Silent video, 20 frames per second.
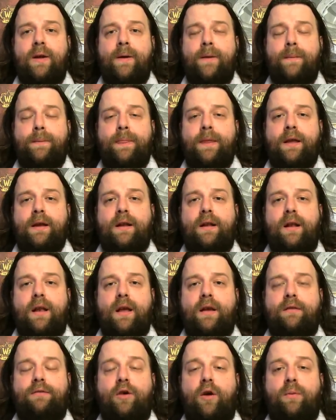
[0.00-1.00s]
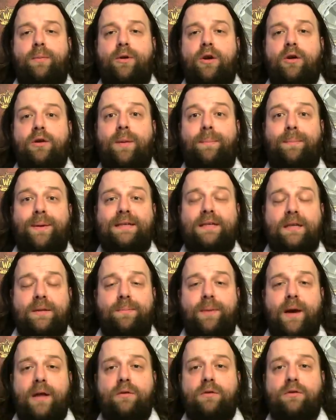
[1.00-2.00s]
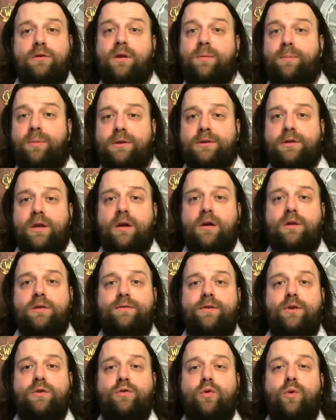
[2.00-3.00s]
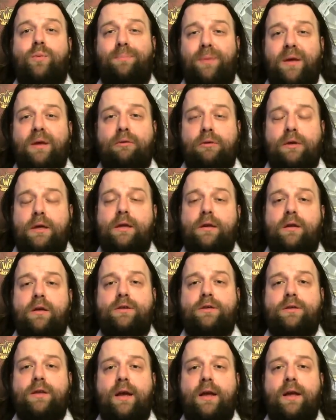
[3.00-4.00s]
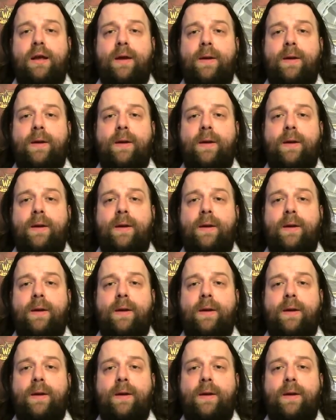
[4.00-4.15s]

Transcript: nagle w obronie PZPN-u, czyli Polskiego Związku Piłki Nożnej,